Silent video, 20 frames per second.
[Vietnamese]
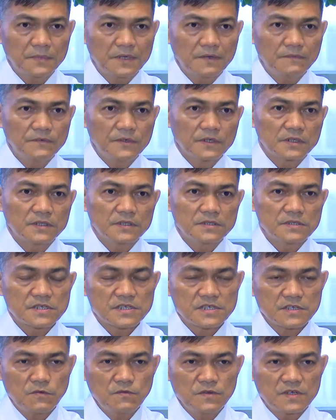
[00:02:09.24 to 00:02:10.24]
đã vượt hơn
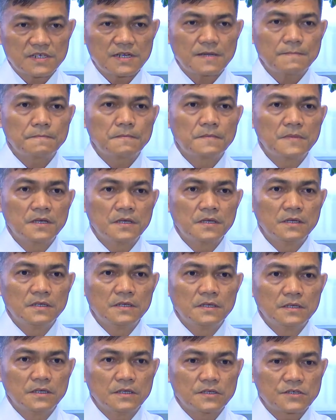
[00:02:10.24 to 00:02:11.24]
6%
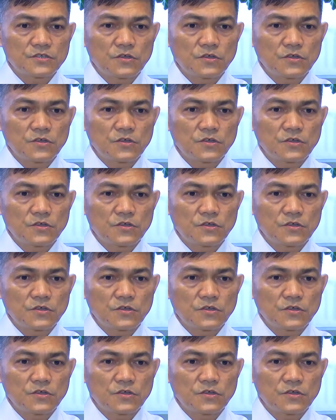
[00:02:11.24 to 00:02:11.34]
ờ,